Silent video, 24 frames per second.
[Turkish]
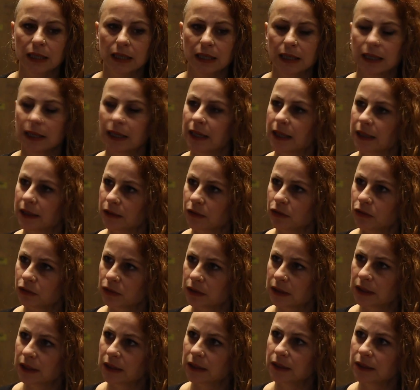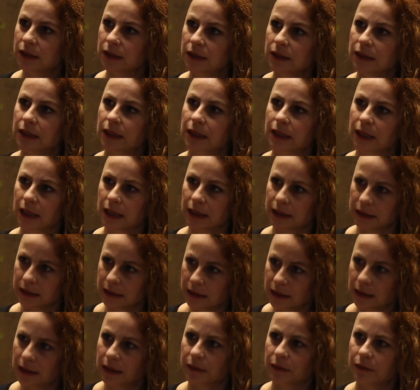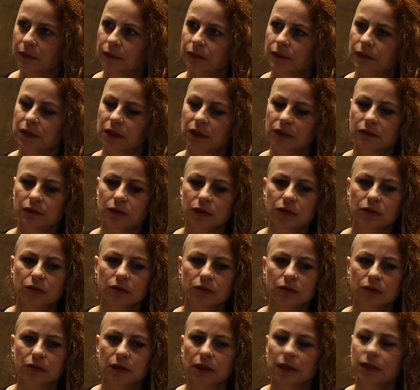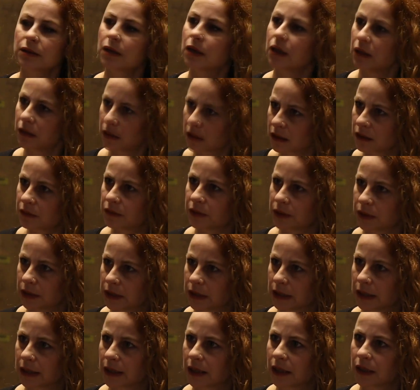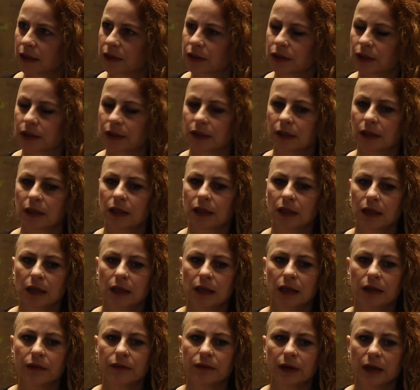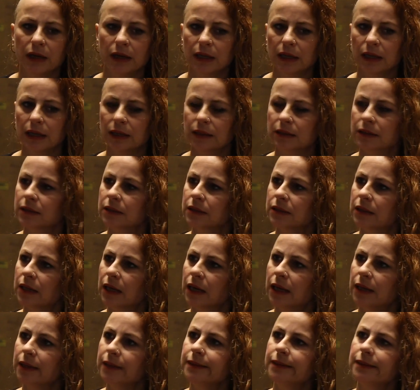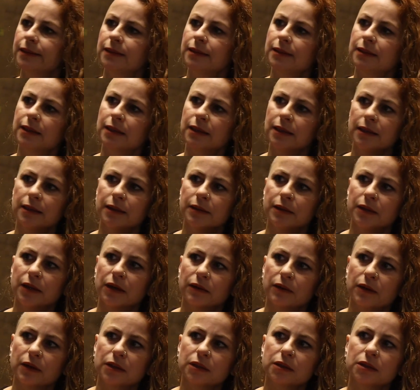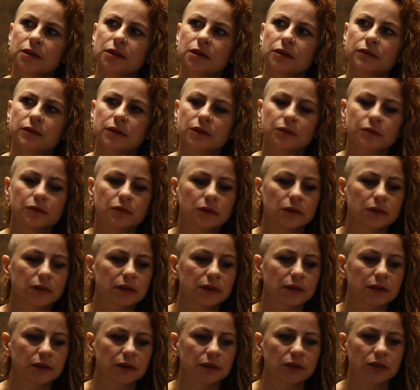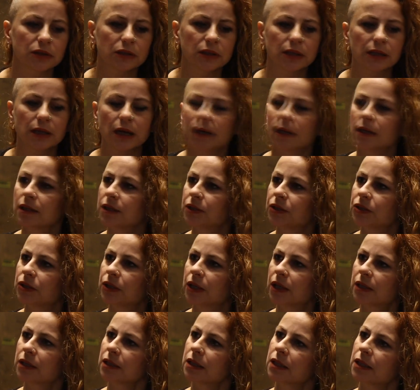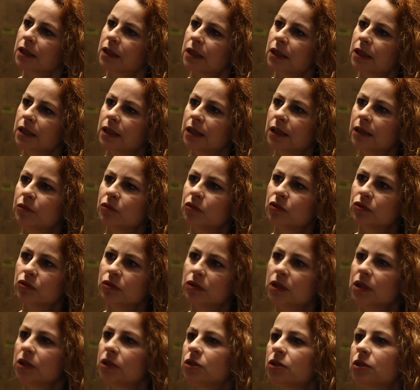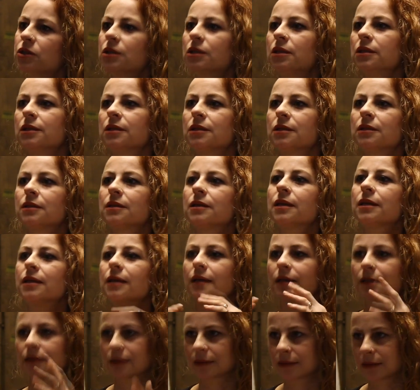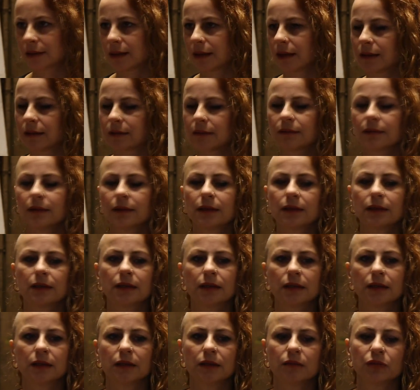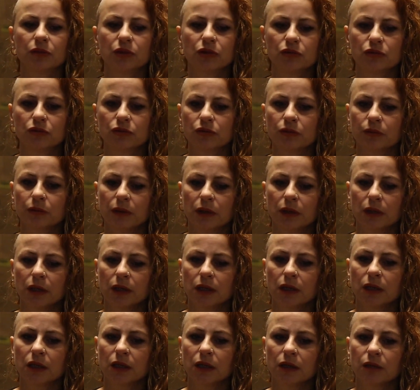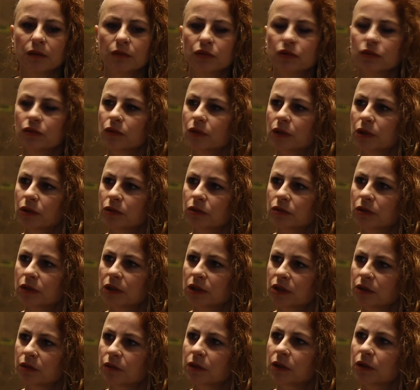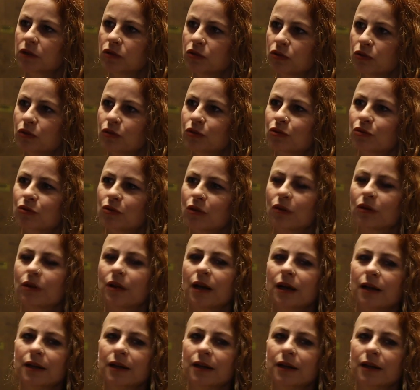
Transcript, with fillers: Ee, eğer öze indiğinde kendinle savaşıyorsan ağır bir şey gerçekten. Ve hayatının her yerine e, yavaş yavaş böyle sinsice yerleşen, e, bütün ilişkilerinde yansıyan e, bir durum. Bununla yüzleşmek çok zor.